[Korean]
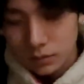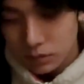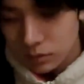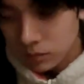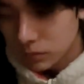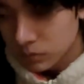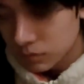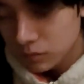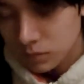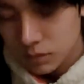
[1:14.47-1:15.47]
그래서
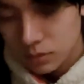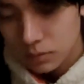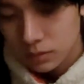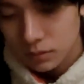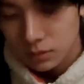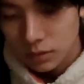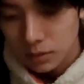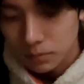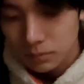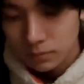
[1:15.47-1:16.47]

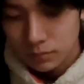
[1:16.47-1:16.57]
그냥